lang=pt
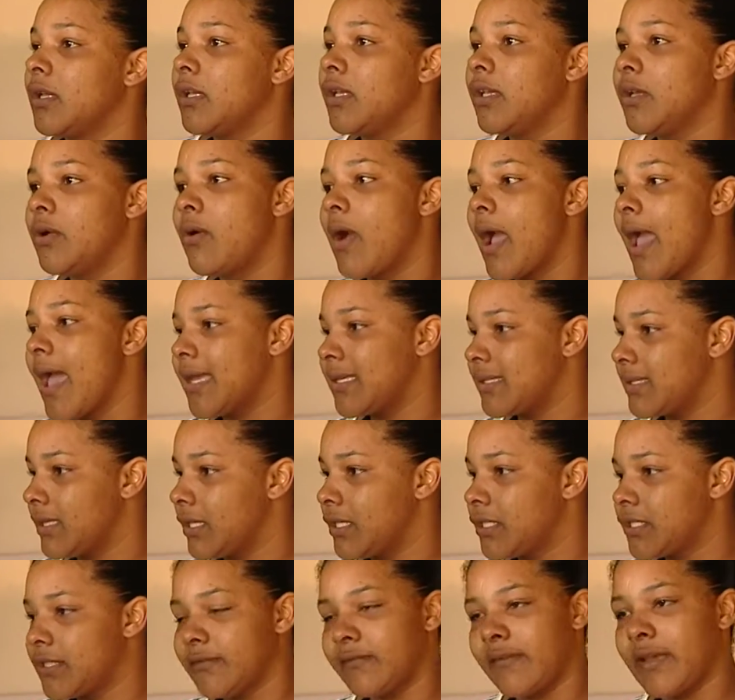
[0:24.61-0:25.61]
e o resto a
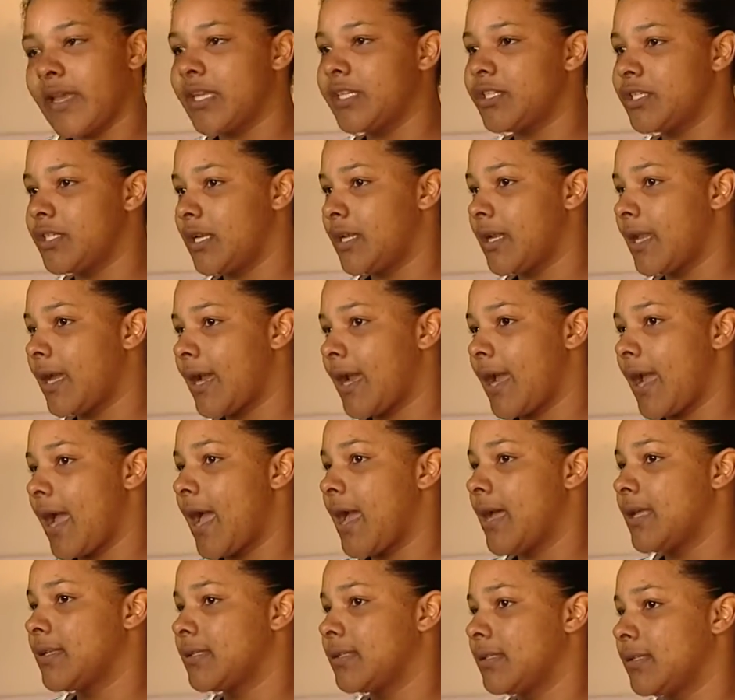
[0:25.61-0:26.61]
gente investia na
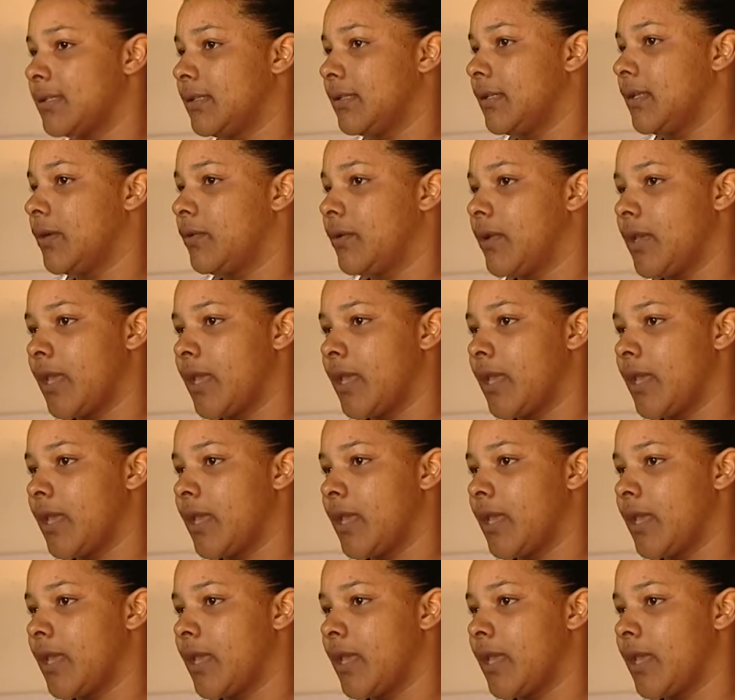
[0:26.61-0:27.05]
casa, entendeu?